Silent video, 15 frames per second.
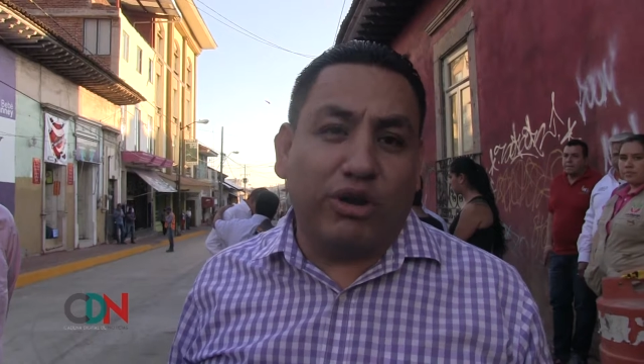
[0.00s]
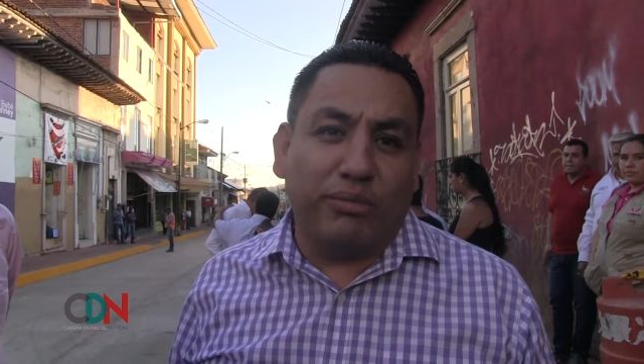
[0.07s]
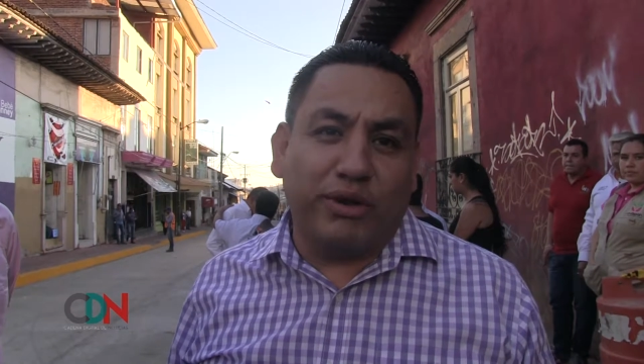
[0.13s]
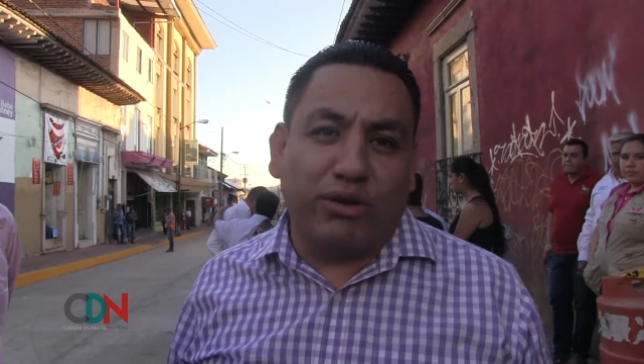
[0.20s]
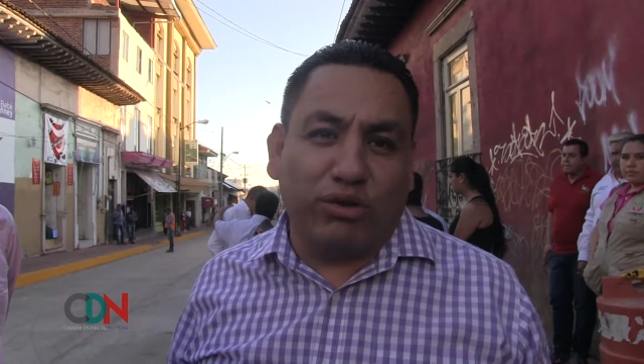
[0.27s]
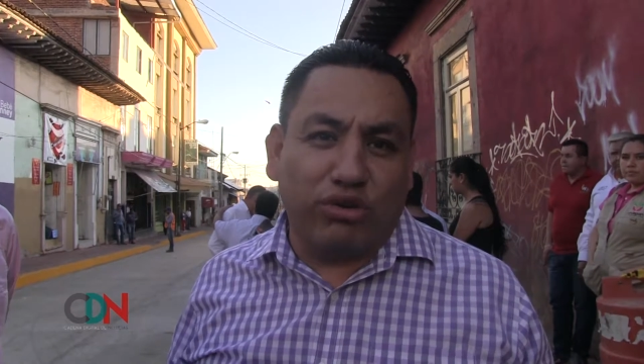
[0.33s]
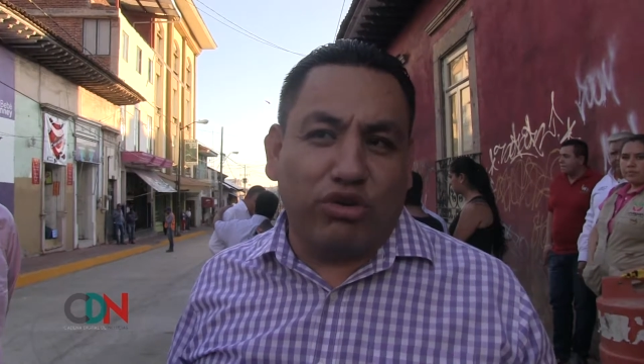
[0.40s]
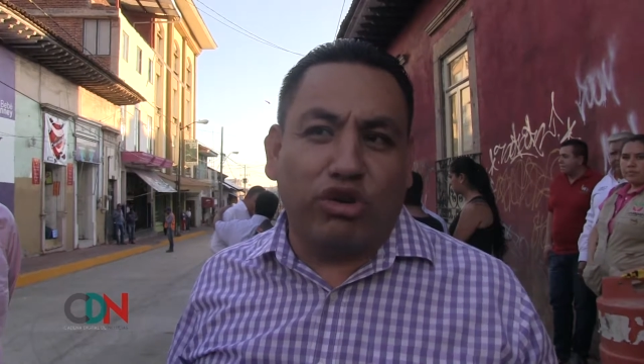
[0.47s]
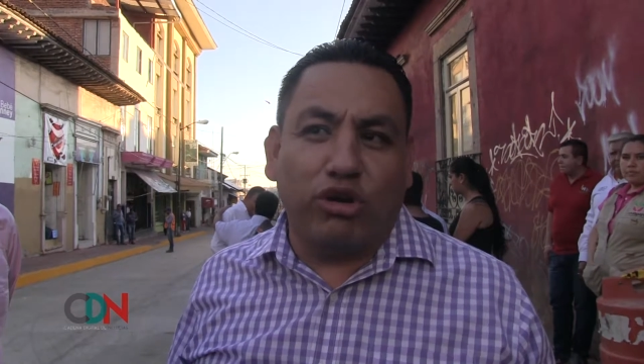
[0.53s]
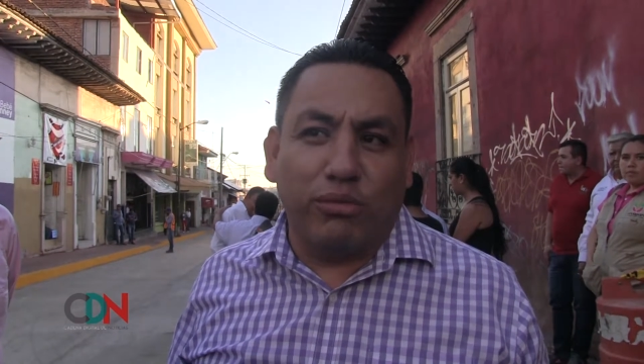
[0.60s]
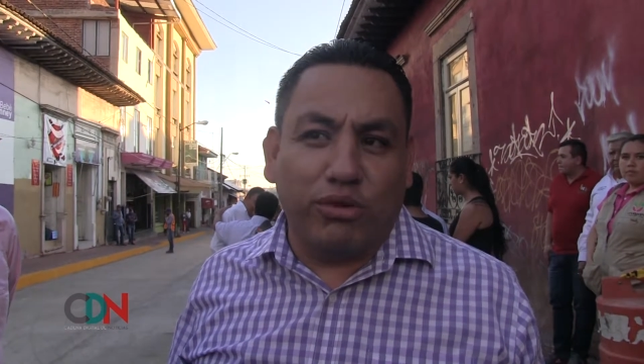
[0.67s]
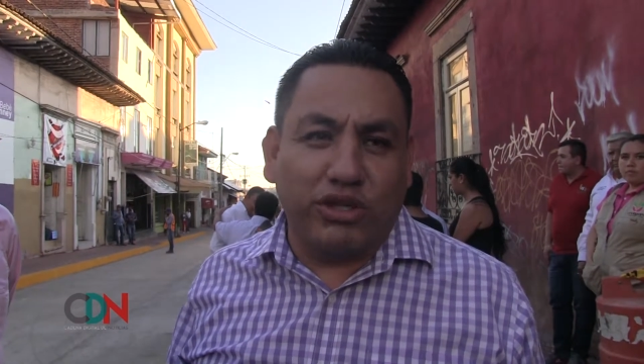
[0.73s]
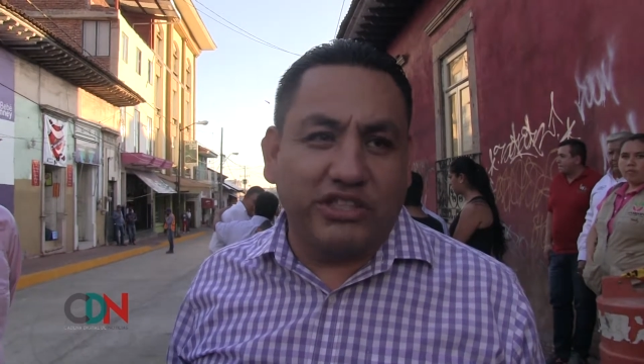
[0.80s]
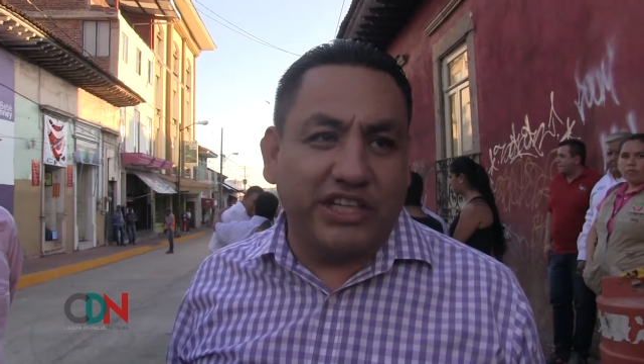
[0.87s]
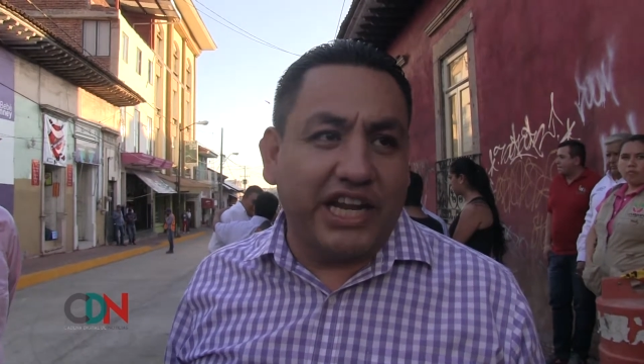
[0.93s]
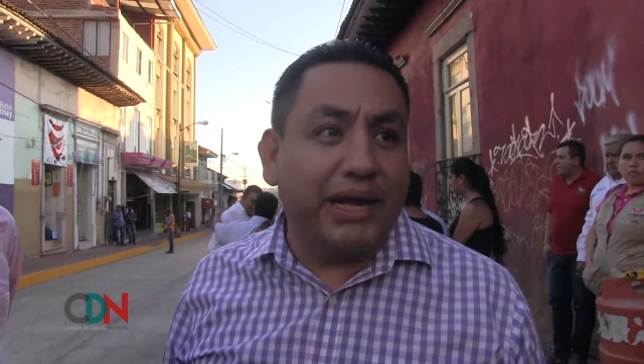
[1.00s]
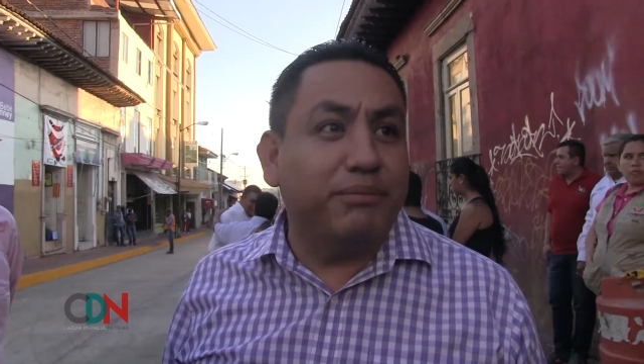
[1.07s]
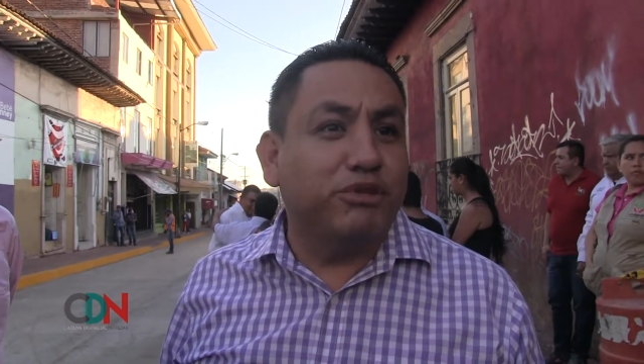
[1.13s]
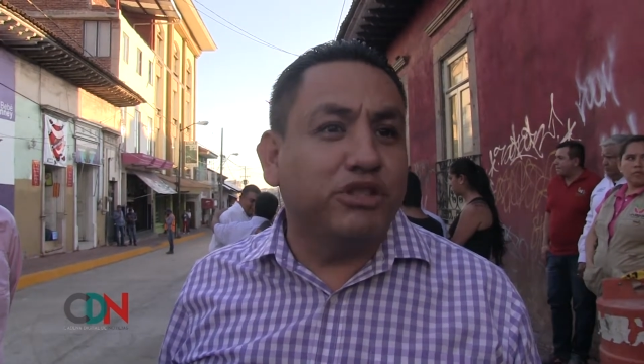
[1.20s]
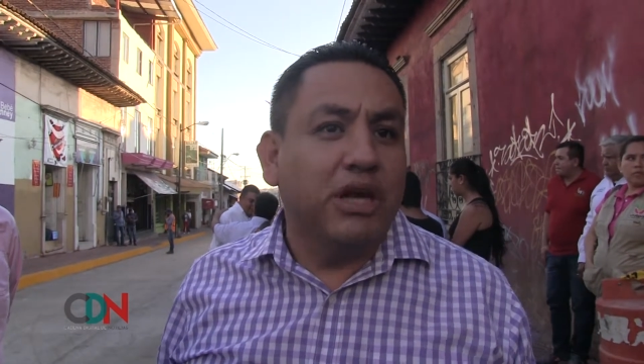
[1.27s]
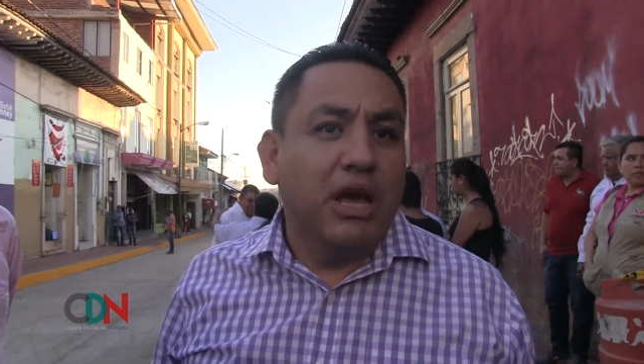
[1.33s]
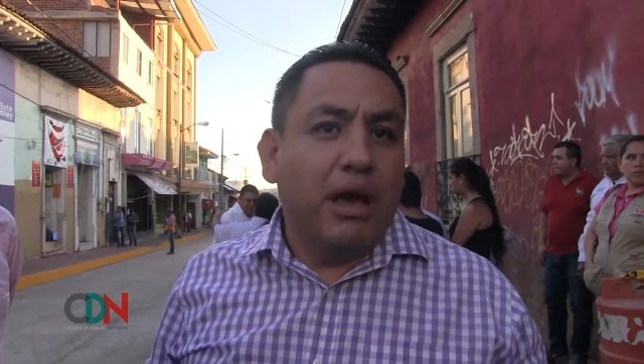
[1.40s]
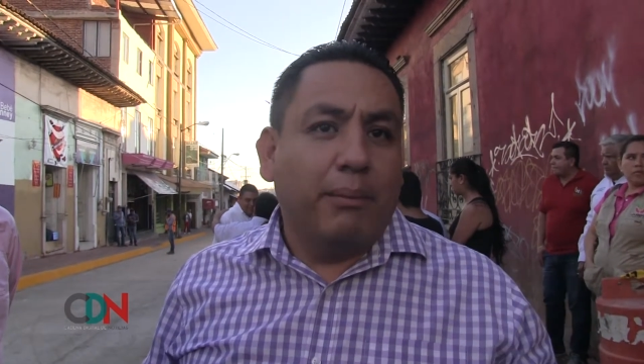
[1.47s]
a lo mejor no como quisiéramos,